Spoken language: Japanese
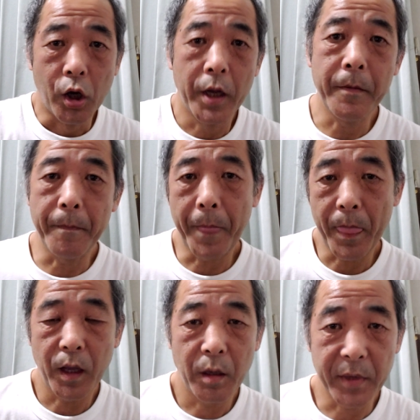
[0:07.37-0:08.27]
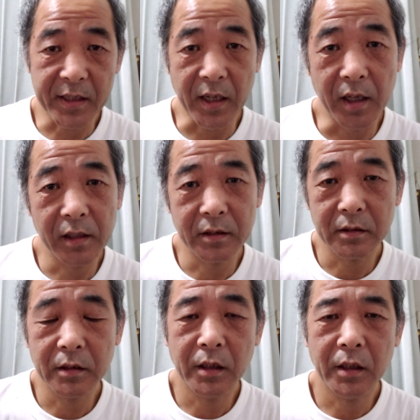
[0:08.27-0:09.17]
はい、皆さん。
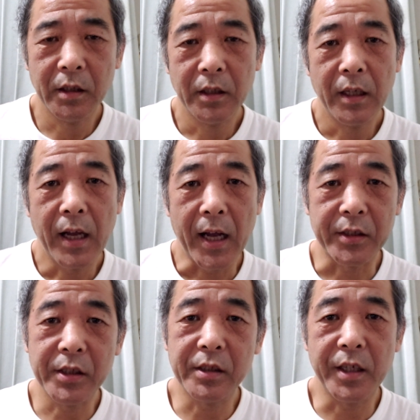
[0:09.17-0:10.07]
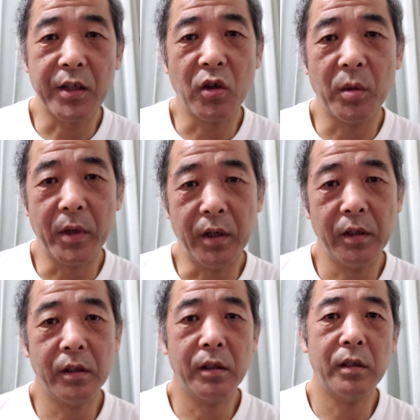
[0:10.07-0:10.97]
暑いですね、今日
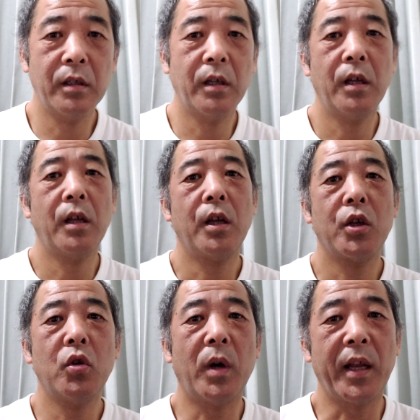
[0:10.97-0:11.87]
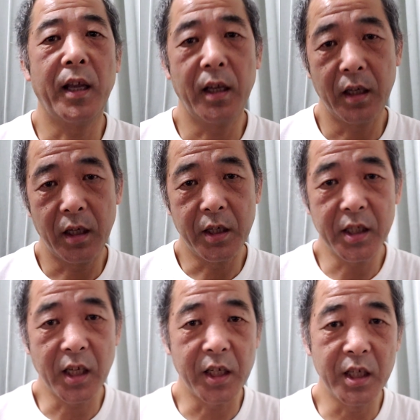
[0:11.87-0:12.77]
も。今日はね、に
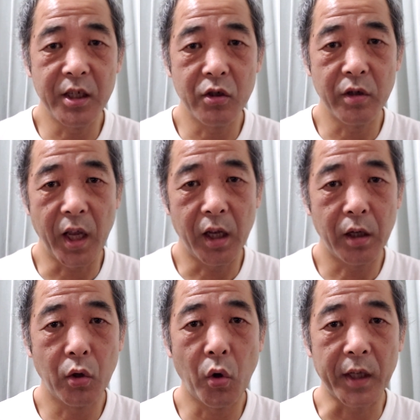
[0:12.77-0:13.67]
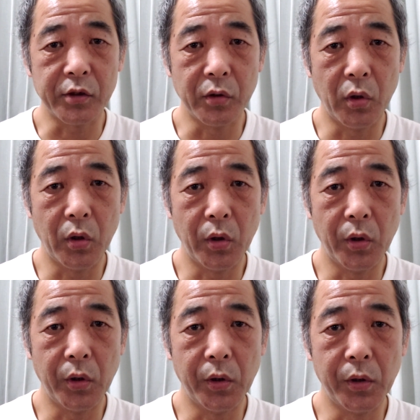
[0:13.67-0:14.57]
せんにじゅうねんごがつ
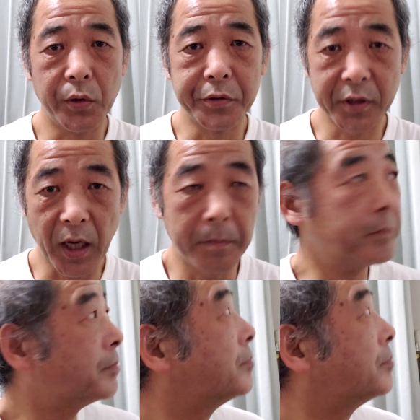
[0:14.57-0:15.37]
のふつか。